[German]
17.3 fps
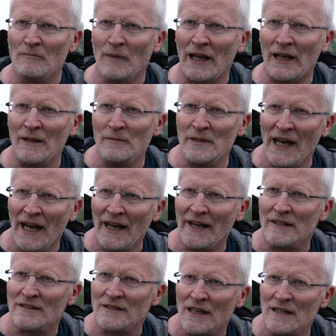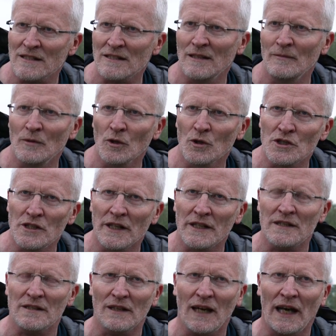Mal im Jahr, das heißt im
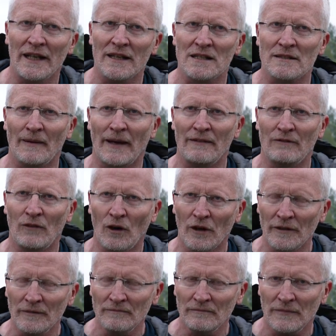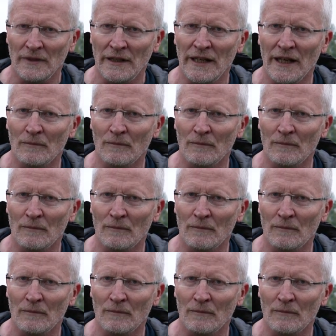Durchschnitt alle zwei Wochen, in